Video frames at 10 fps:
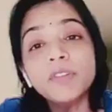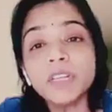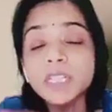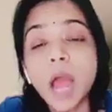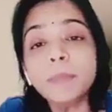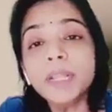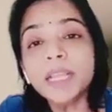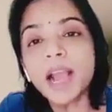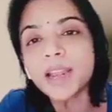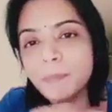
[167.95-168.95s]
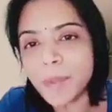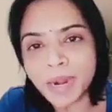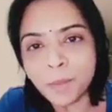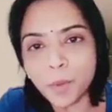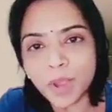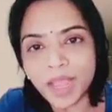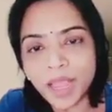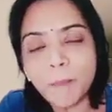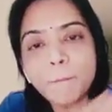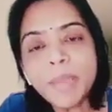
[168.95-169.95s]
அவங்க சாப்பிட்டதுக்கான பணம் போக
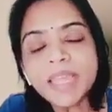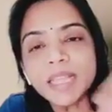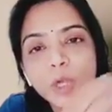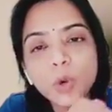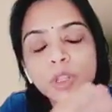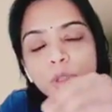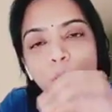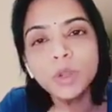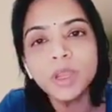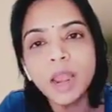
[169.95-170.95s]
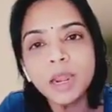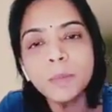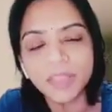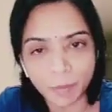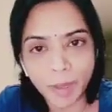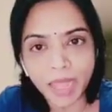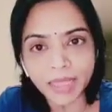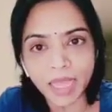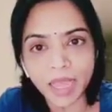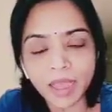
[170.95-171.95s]
மீதத்தை கொண்டு வந்து கொடுக்கலான்னு வந்து
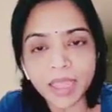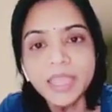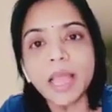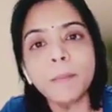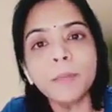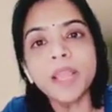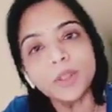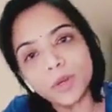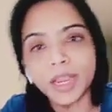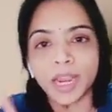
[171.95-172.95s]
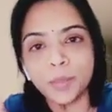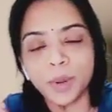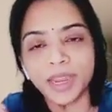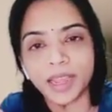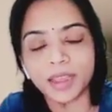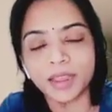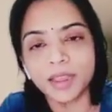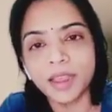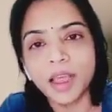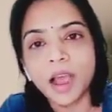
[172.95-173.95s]
பார்த்தா இந்த அம்மனி அதுக்குள்ளே கிளம்பி போயிட்டாங்க
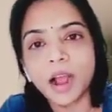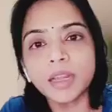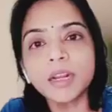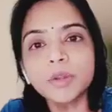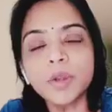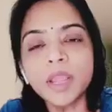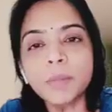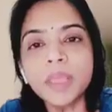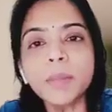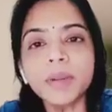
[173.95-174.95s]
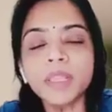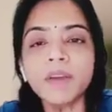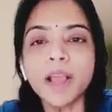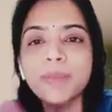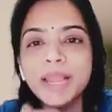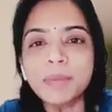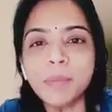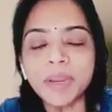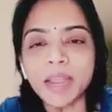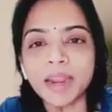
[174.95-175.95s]
அடக்கடவுளே மீத பணத்தை வாங்காமல் கிளம்பி
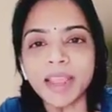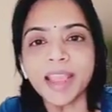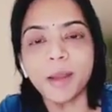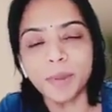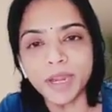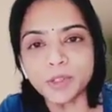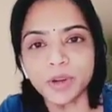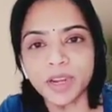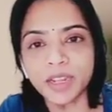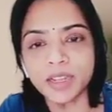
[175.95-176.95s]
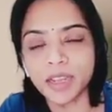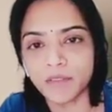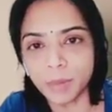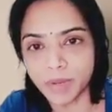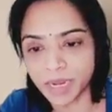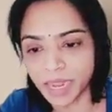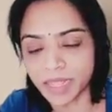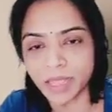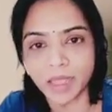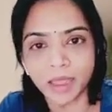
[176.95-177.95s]
போயிட்டாங்களே அப்படின்னு சொல்லிட்டு கவலைப்பட்டுக்கிட்டே
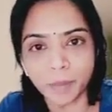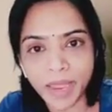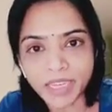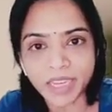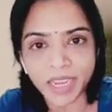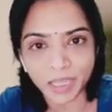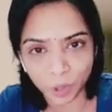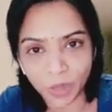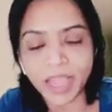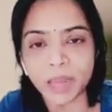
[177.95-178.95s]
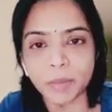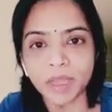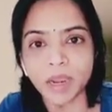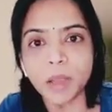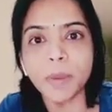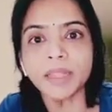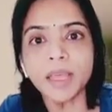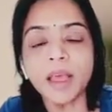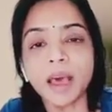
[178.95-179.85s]
அந்த மேஜையை துடைக்க ஆரம்பிக்கிறாங்க பார்த்தா